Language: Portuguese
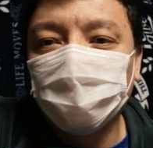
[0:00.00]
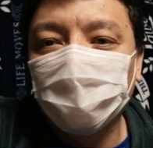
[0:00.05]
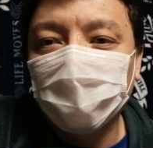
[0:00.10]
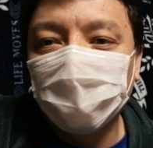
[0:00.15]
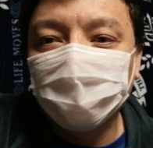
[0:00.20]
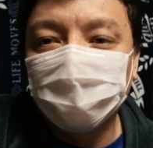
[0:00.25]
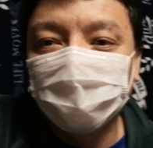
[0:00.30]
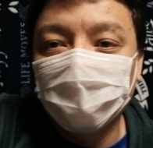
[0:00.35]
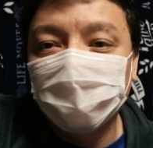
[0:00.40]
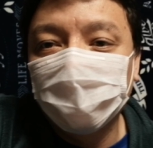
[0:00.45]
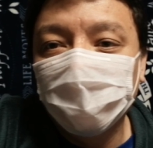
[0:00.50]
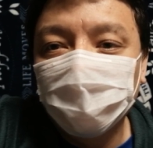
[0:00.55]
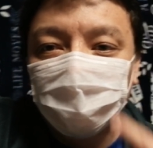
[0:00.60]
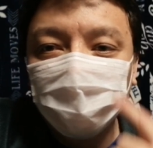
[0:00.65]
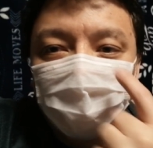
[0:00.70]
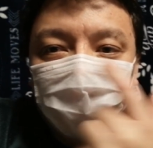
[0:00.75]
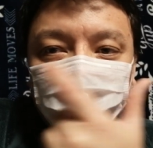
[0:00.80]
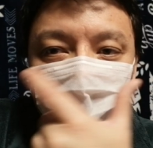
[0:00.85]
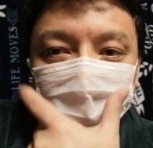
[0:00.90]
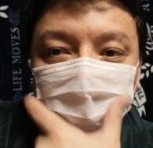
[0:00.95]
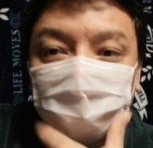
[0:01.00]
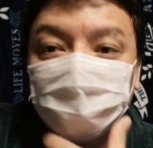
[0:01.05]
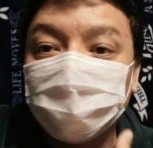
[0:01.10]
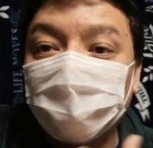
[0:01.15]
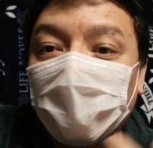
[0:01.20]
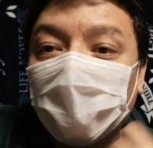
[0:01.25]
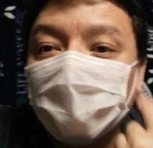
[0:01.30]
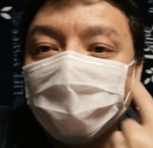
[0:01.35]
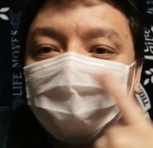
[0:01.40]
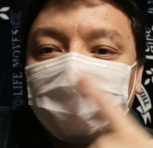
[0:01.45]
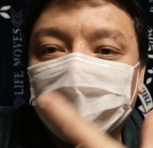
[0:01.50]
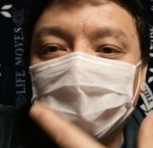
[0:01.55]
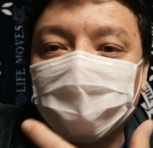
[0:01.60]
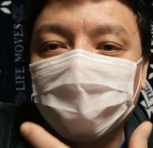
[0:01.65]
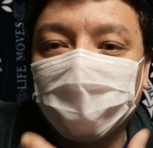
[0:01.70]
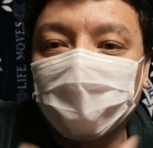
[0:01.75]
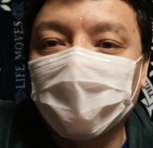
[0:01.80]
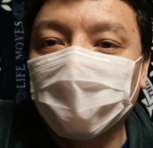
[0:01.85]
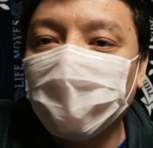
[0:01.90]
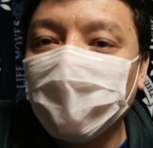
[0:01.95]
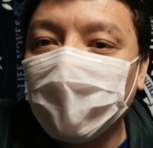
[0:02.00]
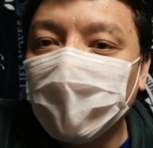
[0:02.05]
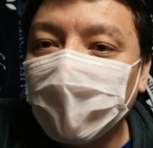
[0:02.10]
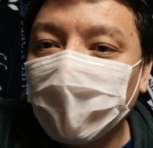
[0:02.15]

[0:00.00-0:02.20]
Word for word: com lá. Eles me viram de máscara, cara.